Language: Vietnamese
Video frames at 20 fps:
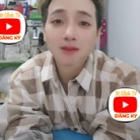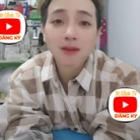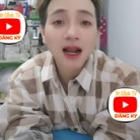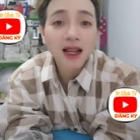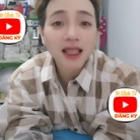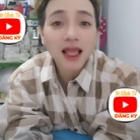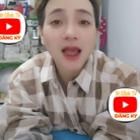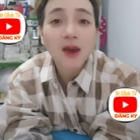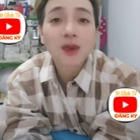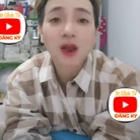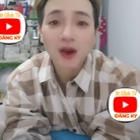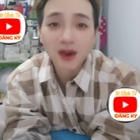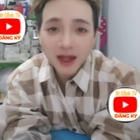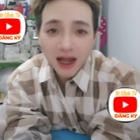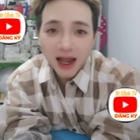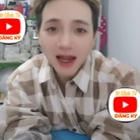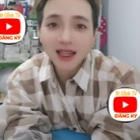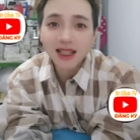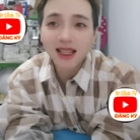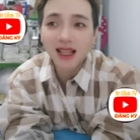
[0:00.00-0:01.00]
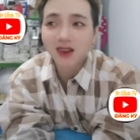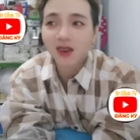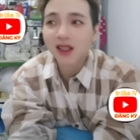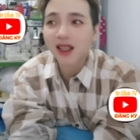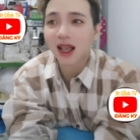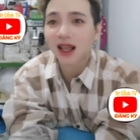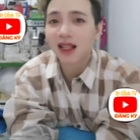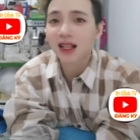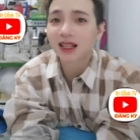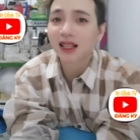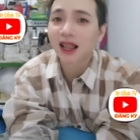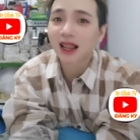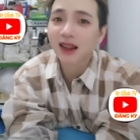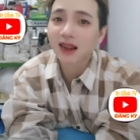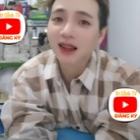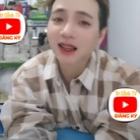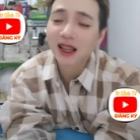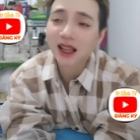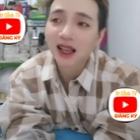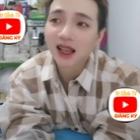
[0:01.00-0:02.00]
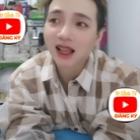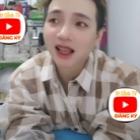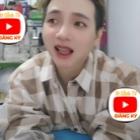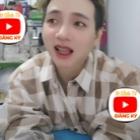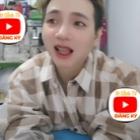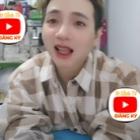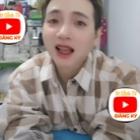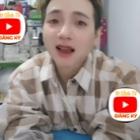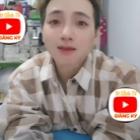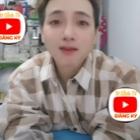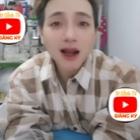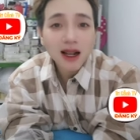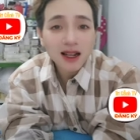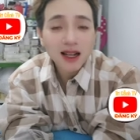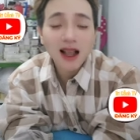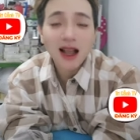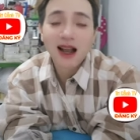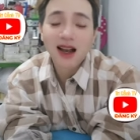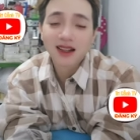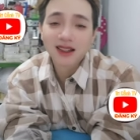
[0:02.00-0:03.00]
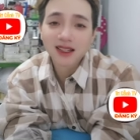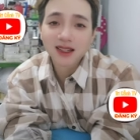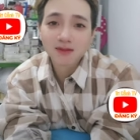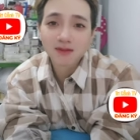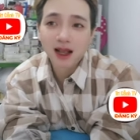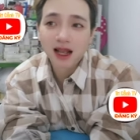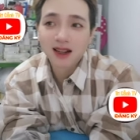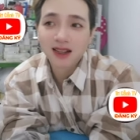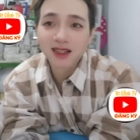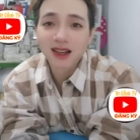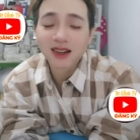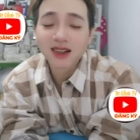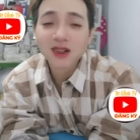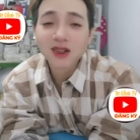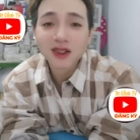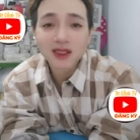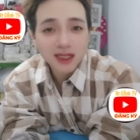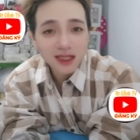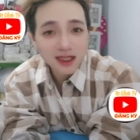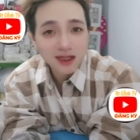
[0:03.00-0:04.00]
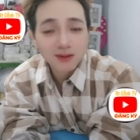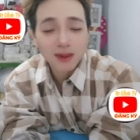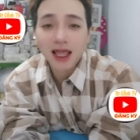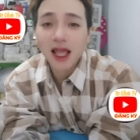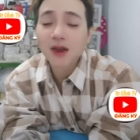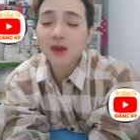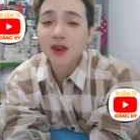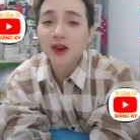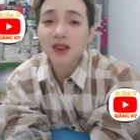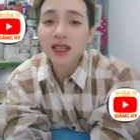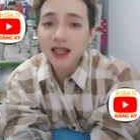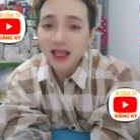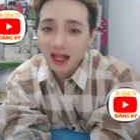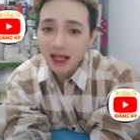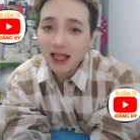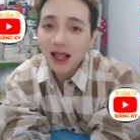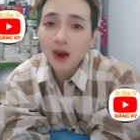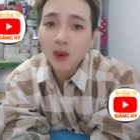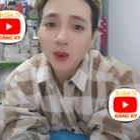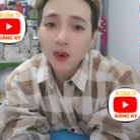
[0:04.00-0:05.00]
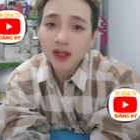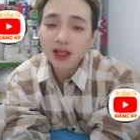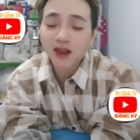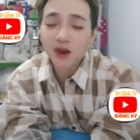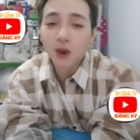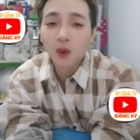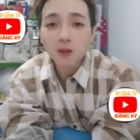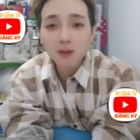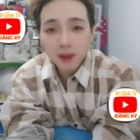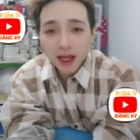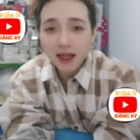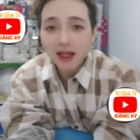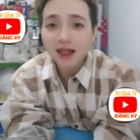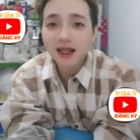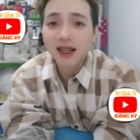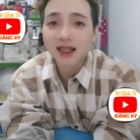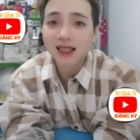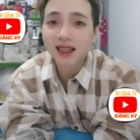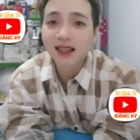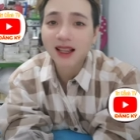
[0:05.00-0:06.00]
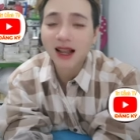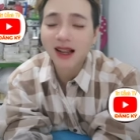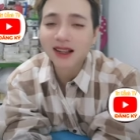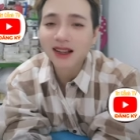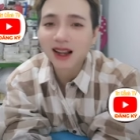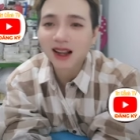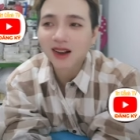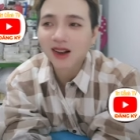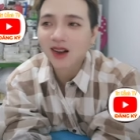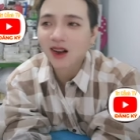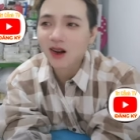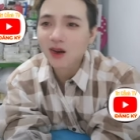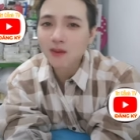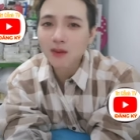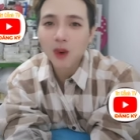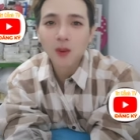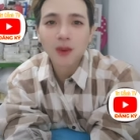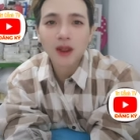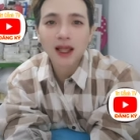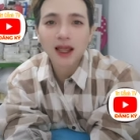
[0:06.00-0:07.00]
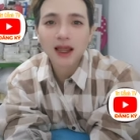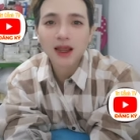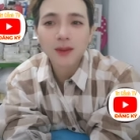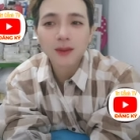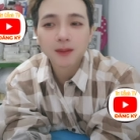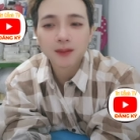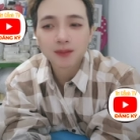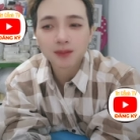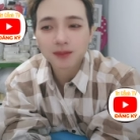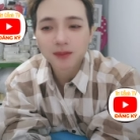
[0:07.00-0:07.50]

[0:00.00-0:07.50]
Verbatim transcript: mới theo dõi đây thì có thể là thấy uh, bất ngờ nhưng mà những người mà theo dõi chí cảnh lâu á, thì cũng biết là chí cảnh là có một cái